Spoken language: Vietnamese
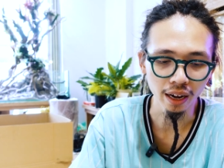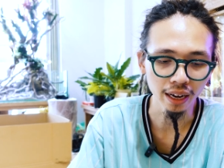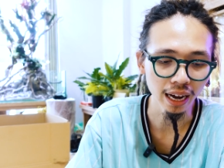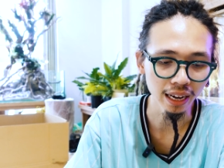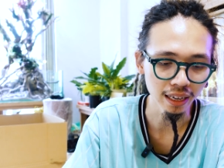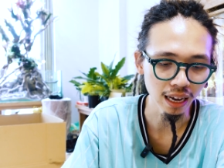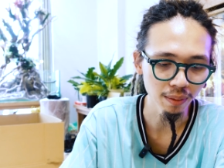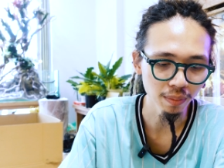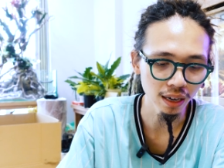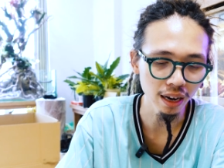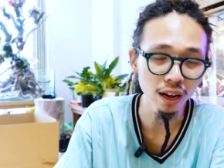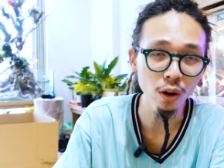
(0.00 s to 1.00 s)
Người gầy nhỉ,
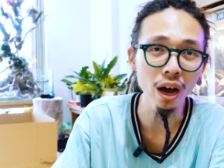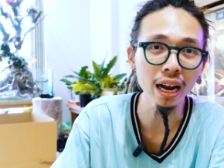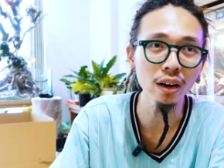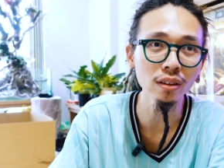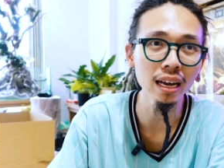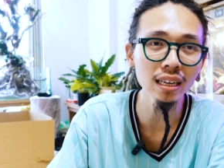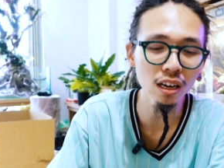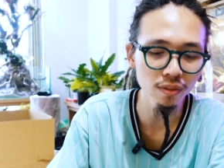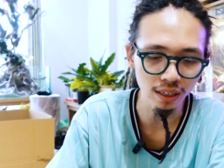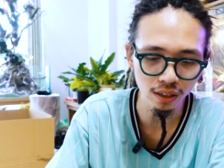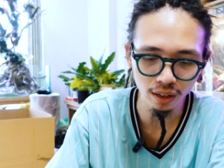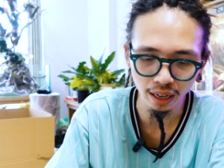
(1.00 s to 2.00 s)
mà đây là loài này nó thế chứ
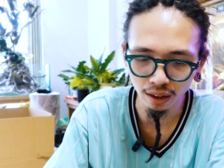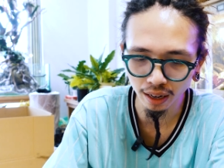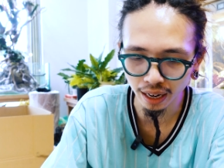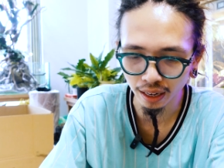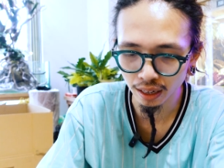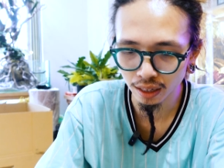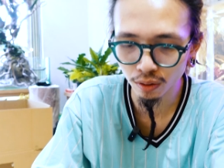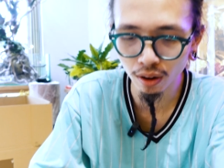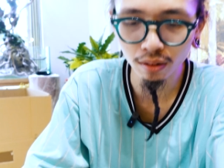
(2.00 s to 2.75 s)
không phải do con này nó gầy.